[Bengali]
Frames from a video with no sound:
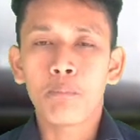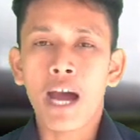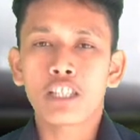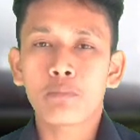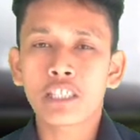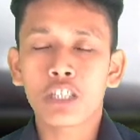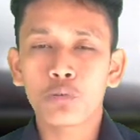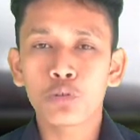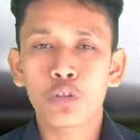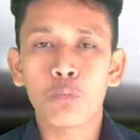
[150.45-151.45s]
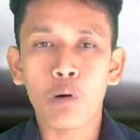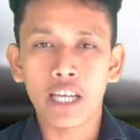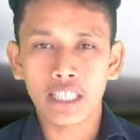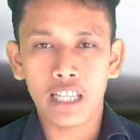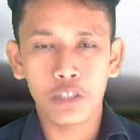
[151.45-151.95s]
পাঁচ ম্যাচে দুশো
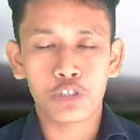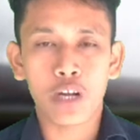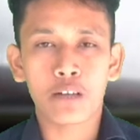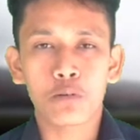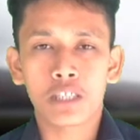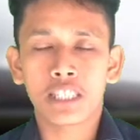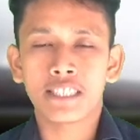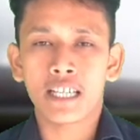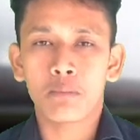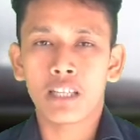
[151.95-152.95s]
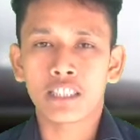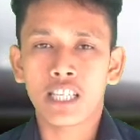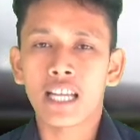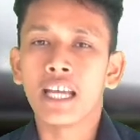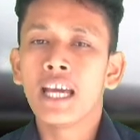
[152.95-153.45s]
পঁয়তাল্লিশ রান করেছে সাকিব আল
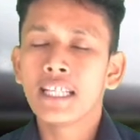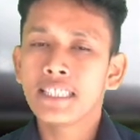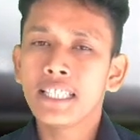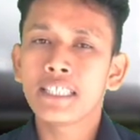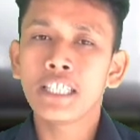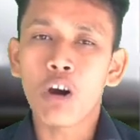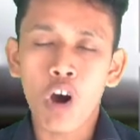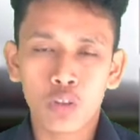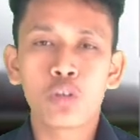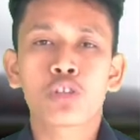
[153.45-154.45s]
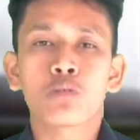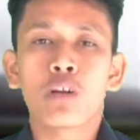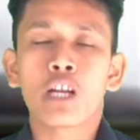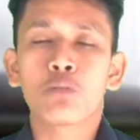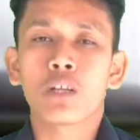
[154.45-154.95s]
হাসান তিনটি অর্ধ শত
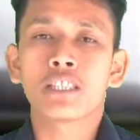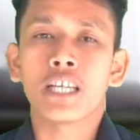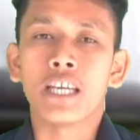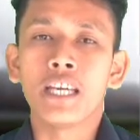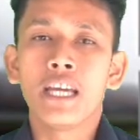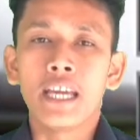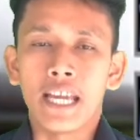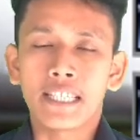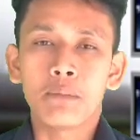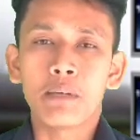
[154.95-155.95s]
রান করেছে একটি